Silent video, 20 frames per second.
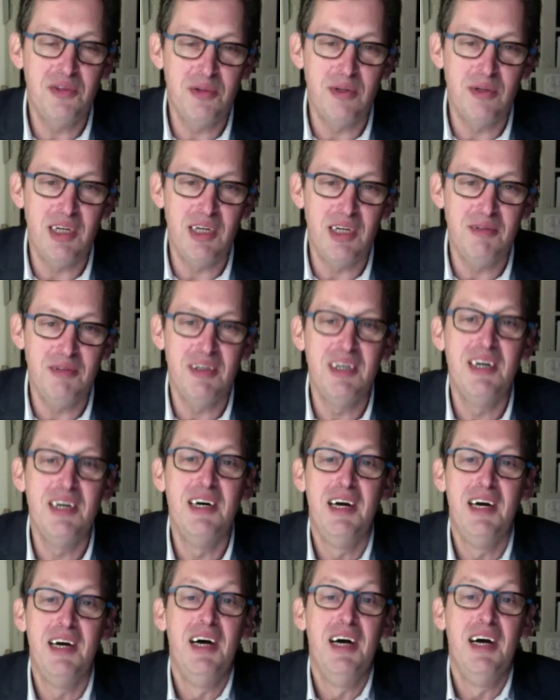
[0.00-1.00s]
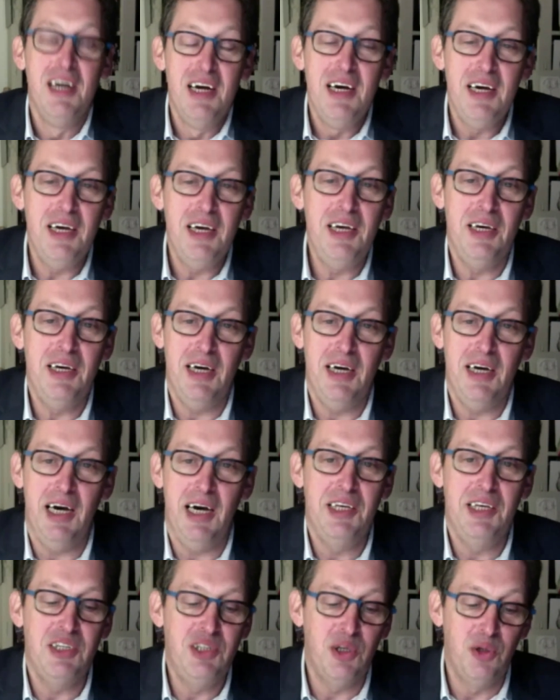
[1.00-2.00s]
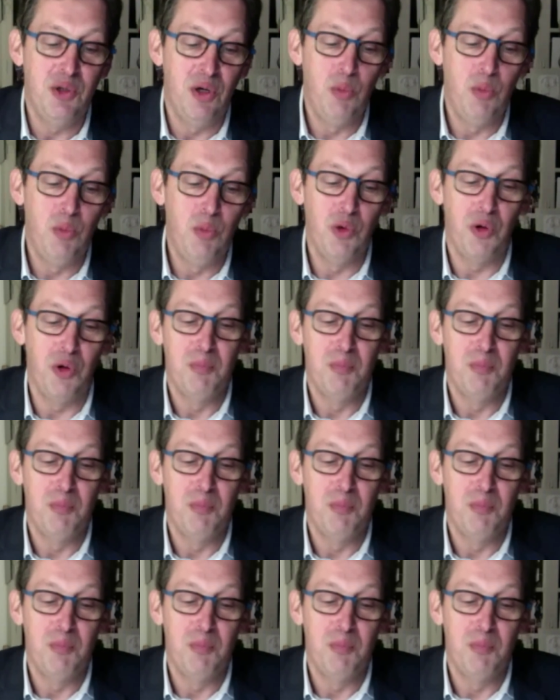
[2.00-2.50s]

lèvent et aillent agir dans le monde.